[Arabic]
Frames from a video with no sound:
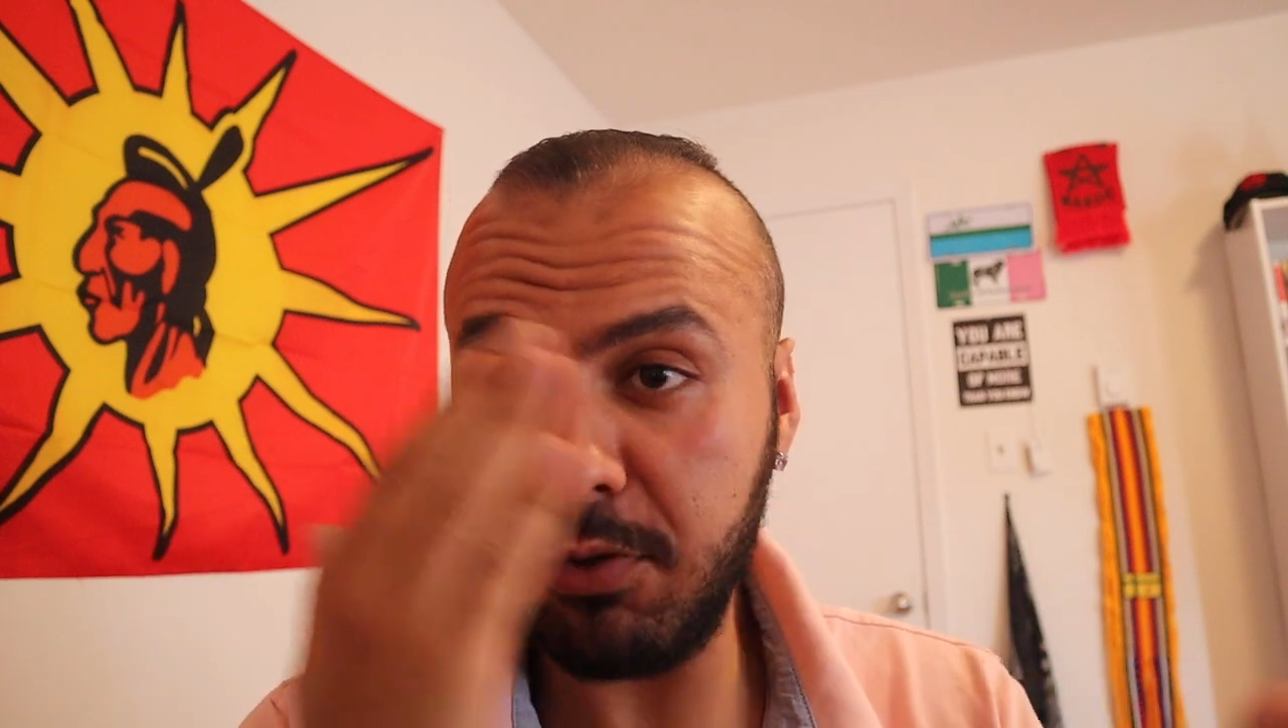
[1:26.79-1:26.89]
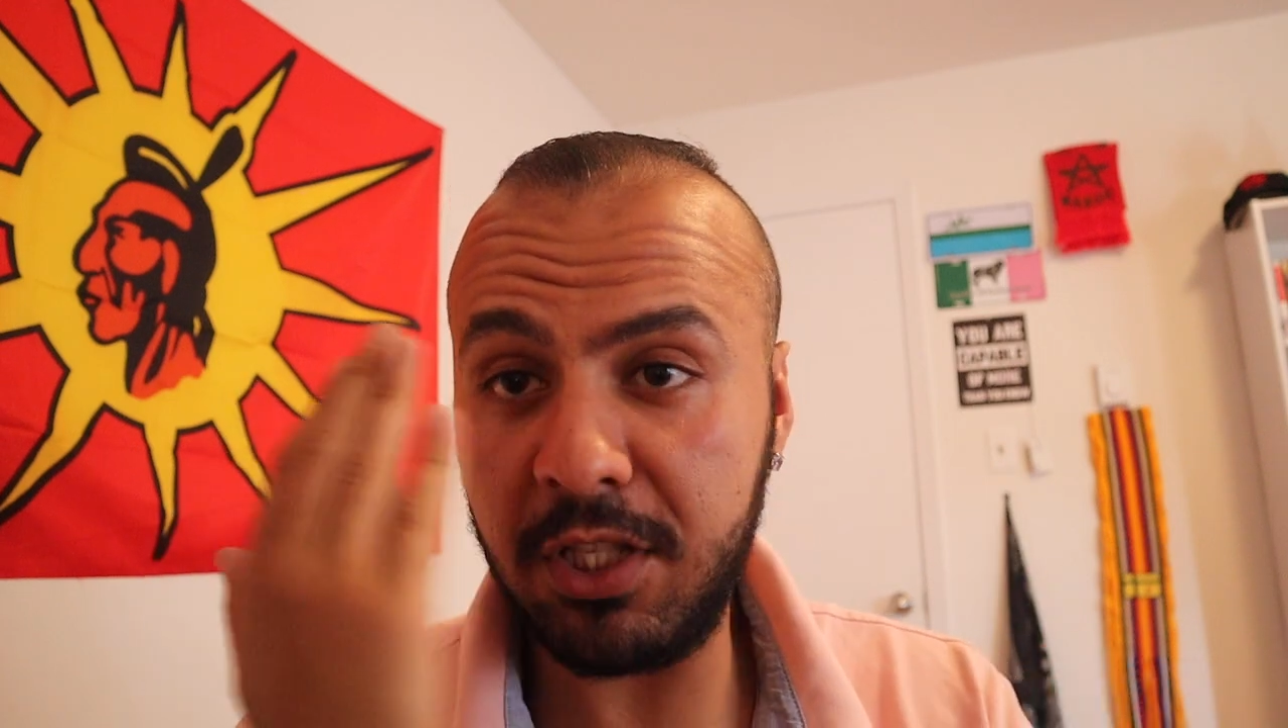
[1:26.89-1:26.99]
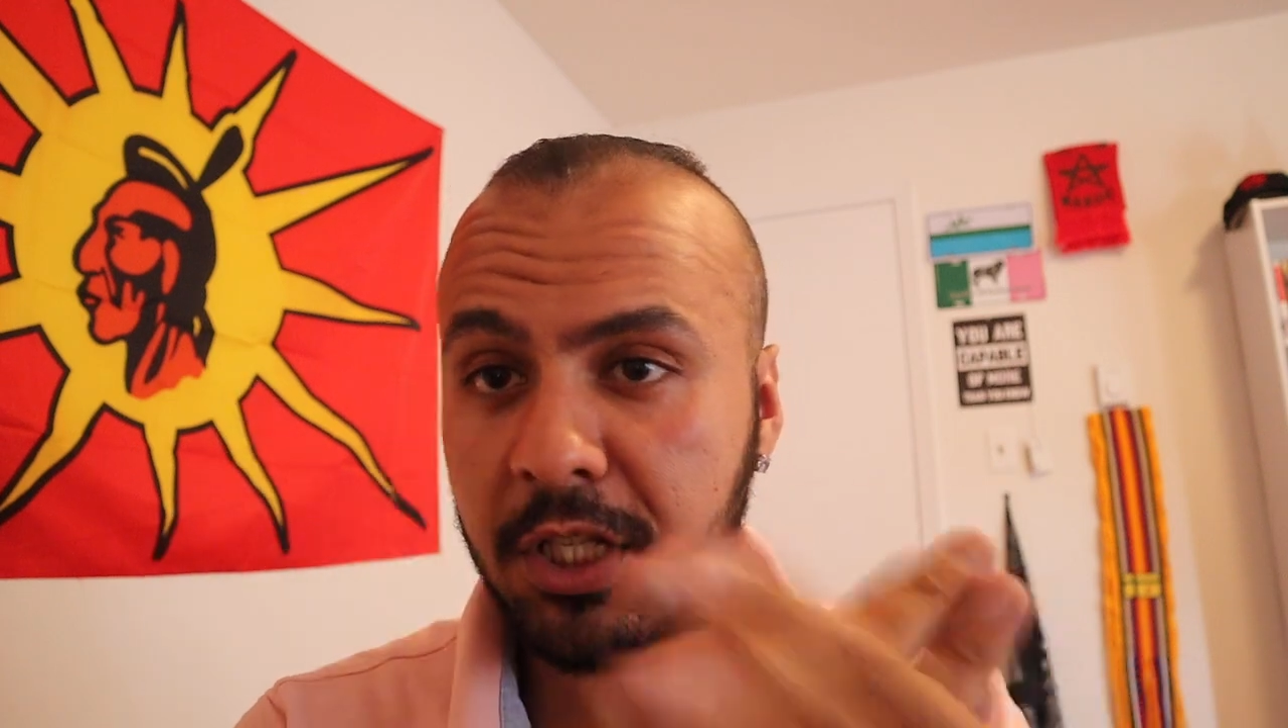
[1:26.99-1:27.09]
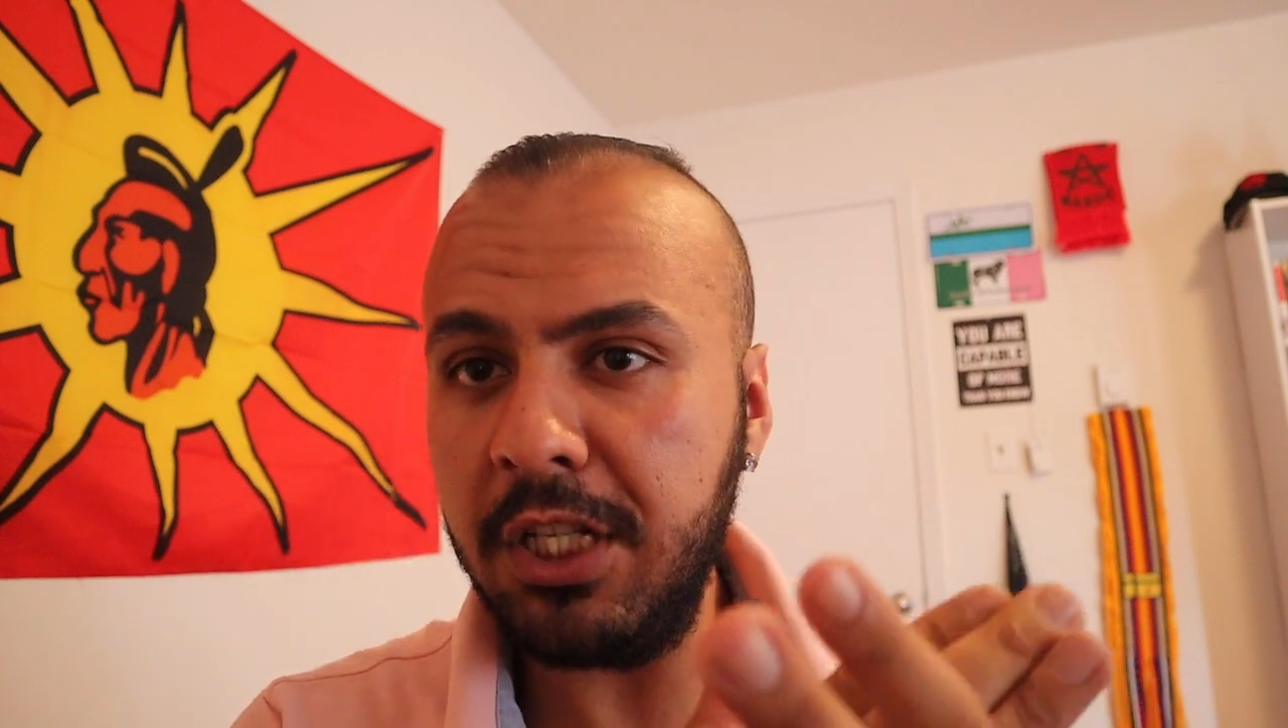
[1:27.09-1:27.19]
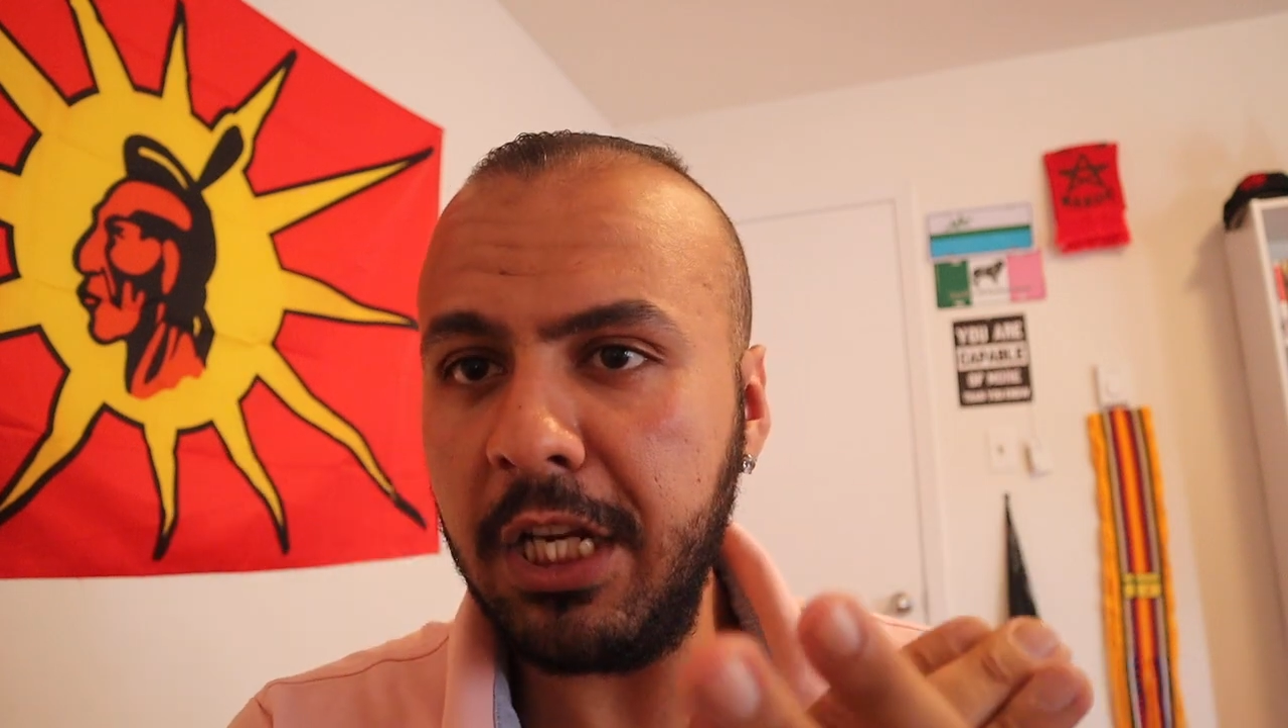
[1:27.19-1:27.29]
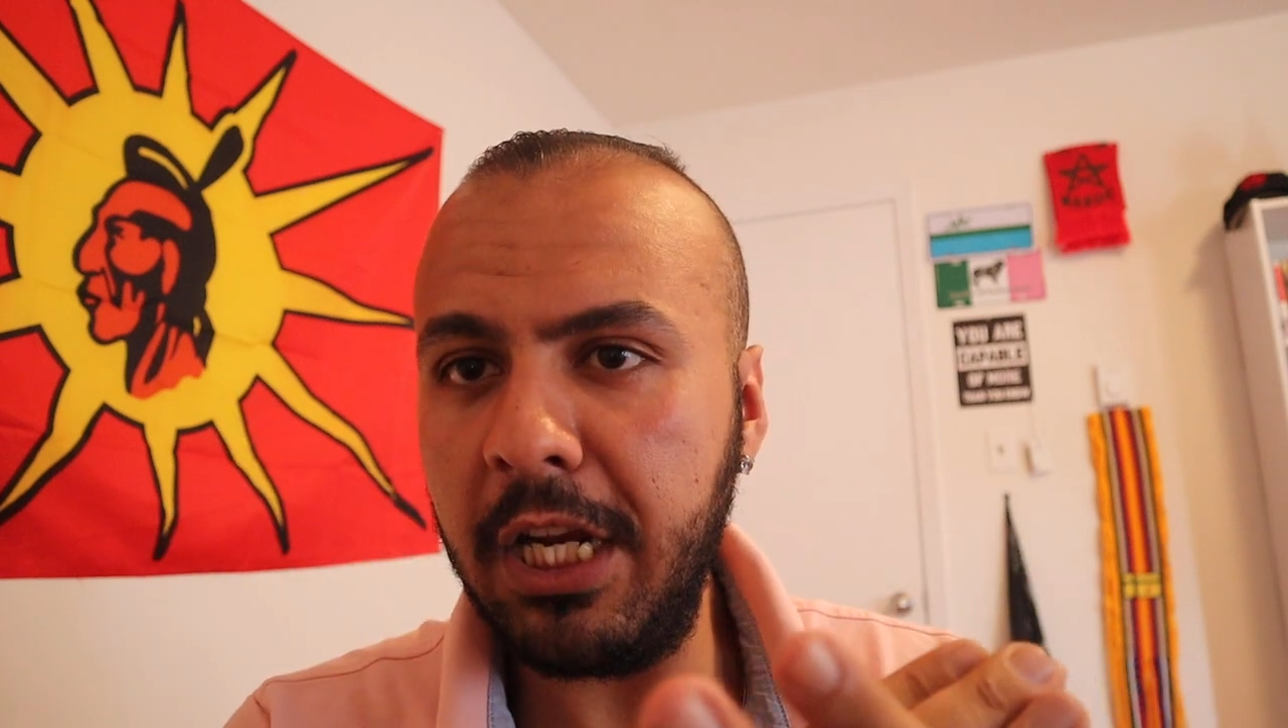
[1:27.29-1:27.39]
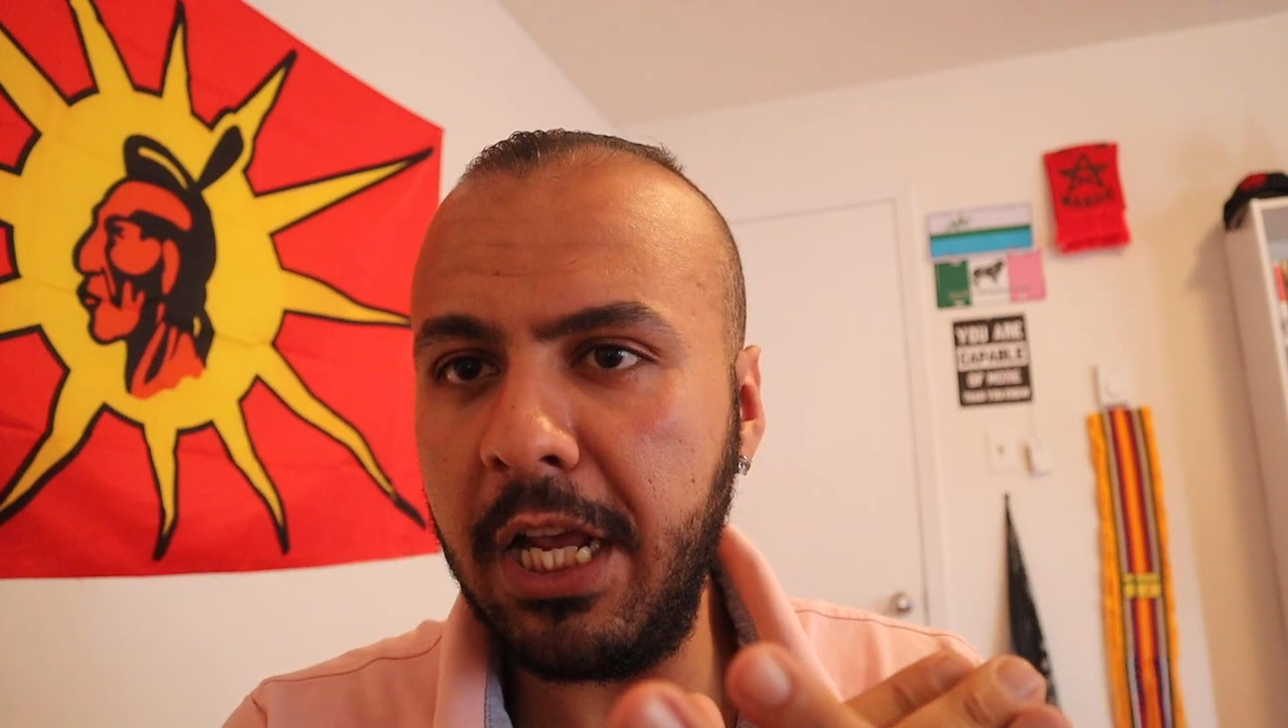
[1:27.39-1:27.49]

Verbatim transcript: وسديتي